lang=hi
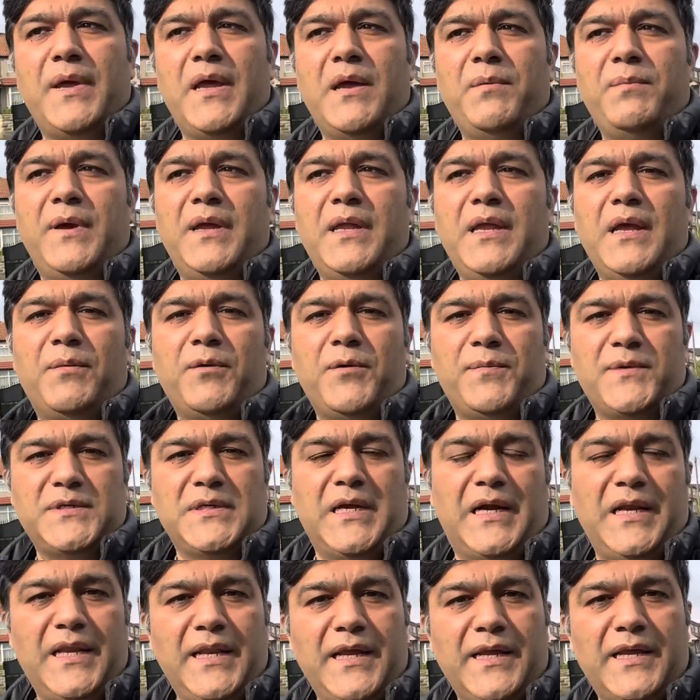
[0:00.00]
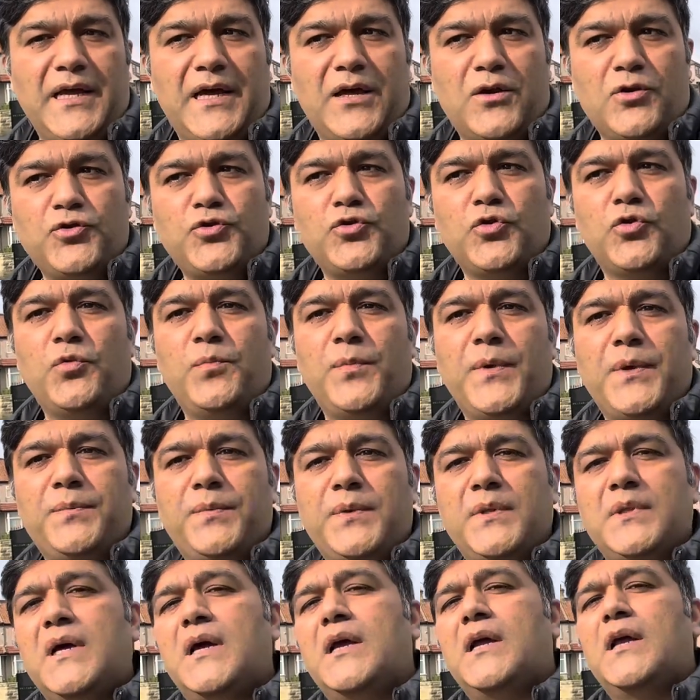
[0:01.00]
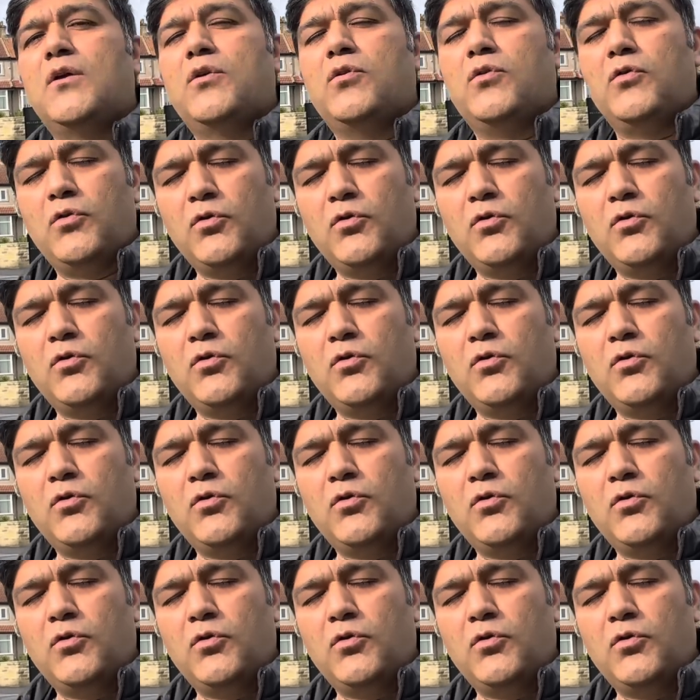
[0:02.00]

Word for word: मैं भाई आपके पास गाड़ी लेके आ रहा हूँ शोरूम पर फिर ताकि